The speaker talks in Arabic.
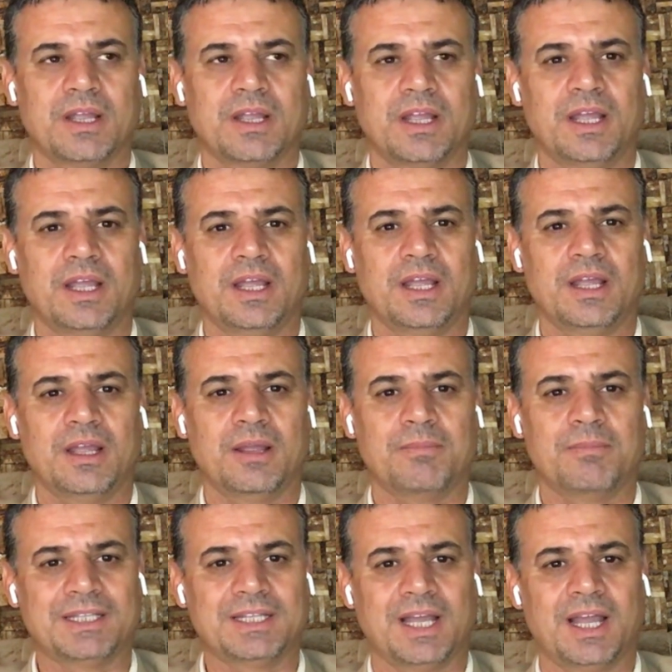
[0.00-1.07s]
آه،
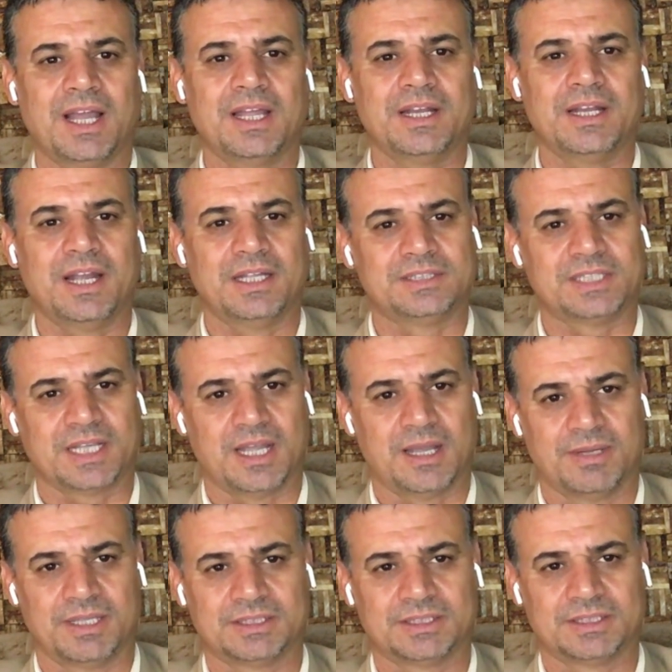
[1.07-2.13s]
بعدها الى
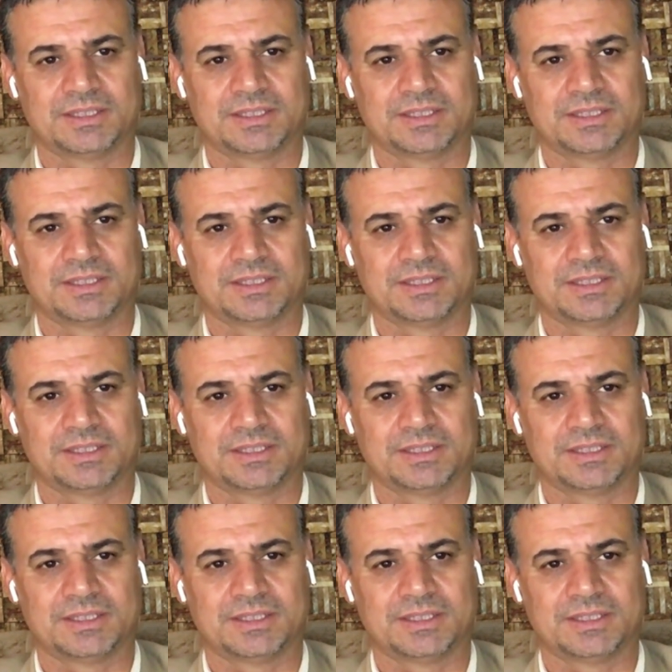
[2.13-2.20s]
انتخابات